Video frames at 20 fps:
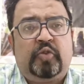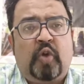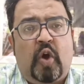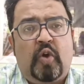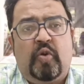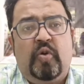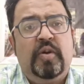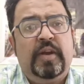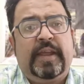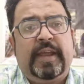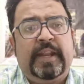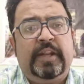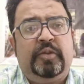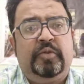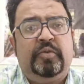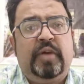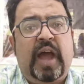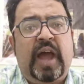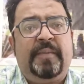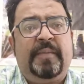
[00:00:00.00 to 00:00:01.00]
তখন
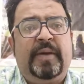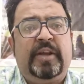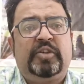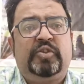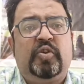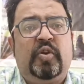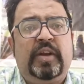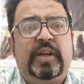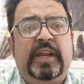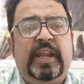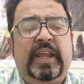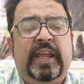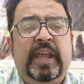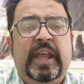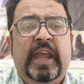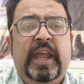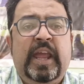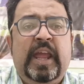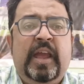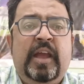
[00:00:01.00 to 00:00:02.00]
কিন্তু আমার শরীরে
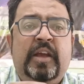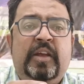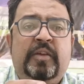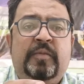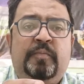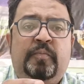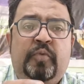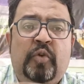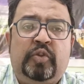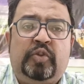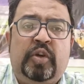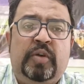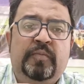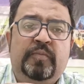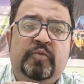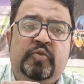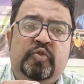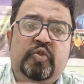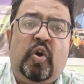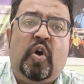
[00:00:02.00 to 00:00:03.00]
প্রথম
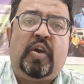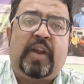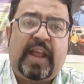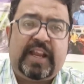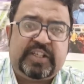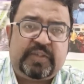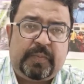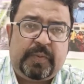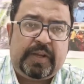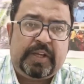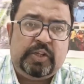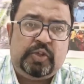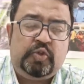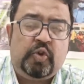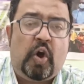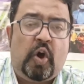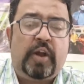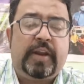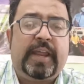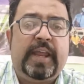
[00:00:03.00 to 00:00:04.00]
জ্বর আসবে
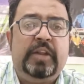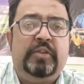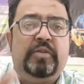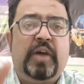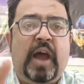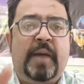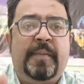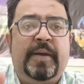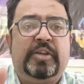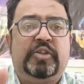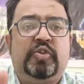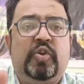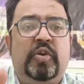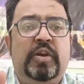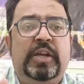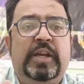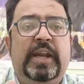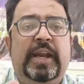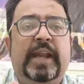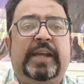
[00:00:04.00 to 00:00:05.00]
জ্বর কিন্তু আমার
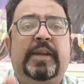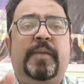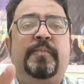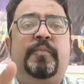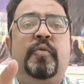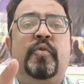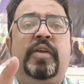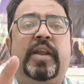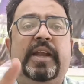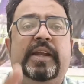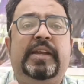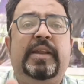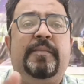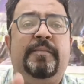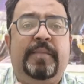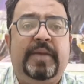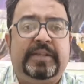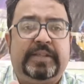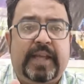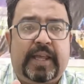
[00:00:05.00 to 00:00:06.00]
শরীরের একটা প্রোটেক্টিভ
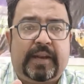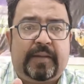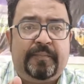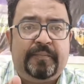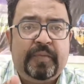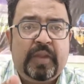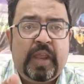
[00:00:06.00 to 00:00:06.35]
মেজার